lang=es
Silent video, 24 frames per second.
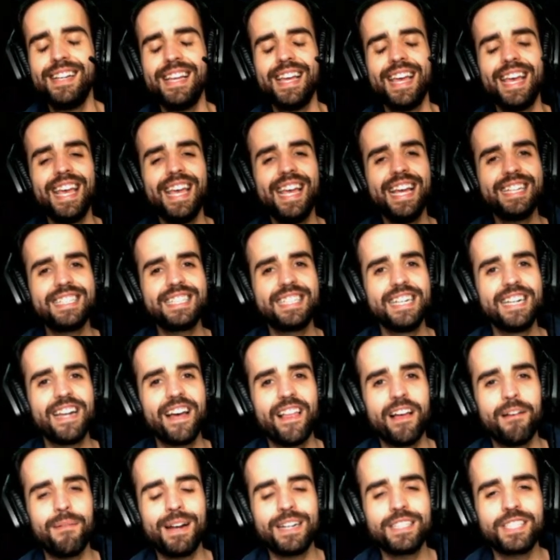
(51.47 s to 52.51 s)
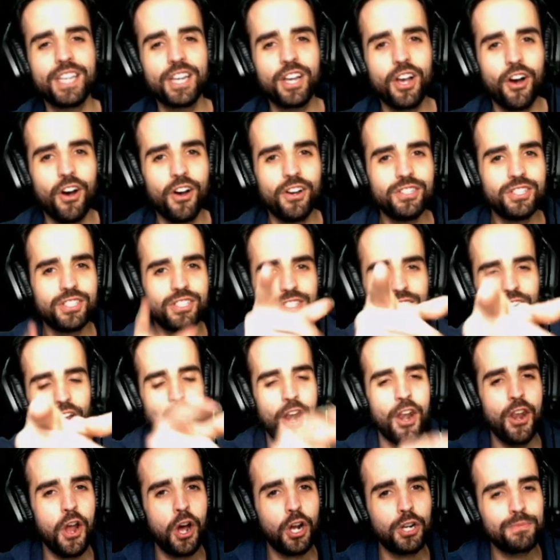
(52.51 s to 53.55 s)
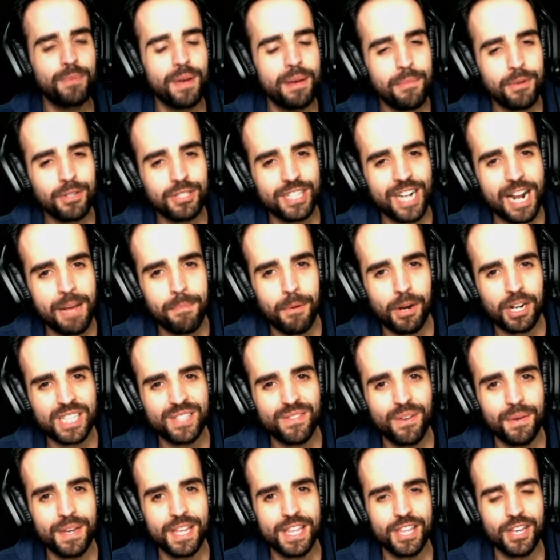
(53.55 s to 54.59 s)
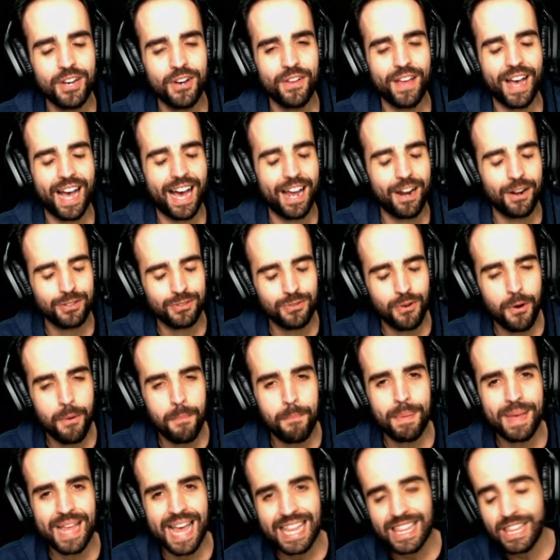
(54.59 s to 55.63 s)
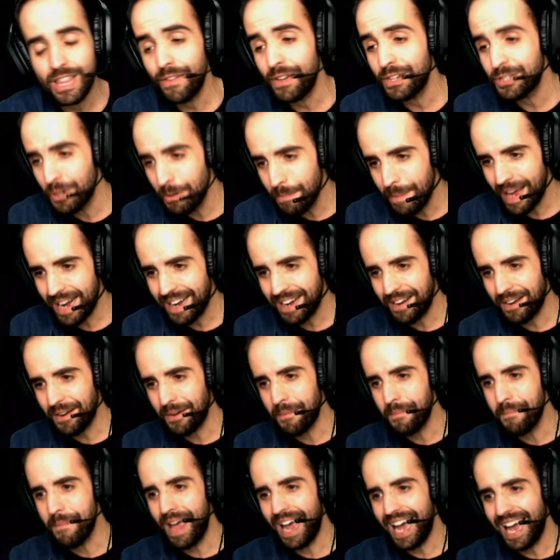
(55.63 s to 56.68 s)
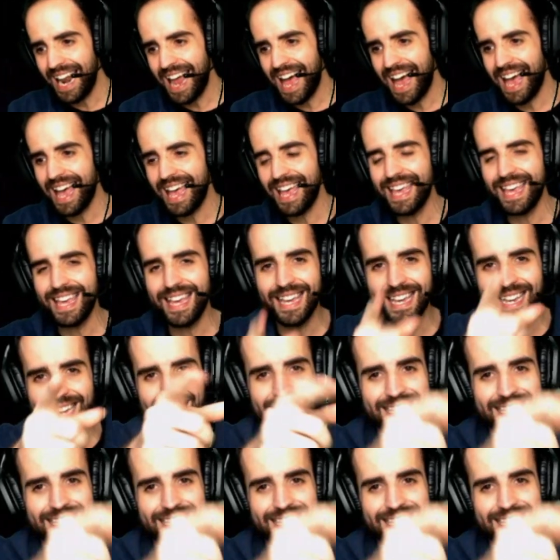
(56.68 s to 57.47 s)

Y sin nada más chicos, nos vemos en el próximo vídeo. Dejaros un pedazo de super mega like.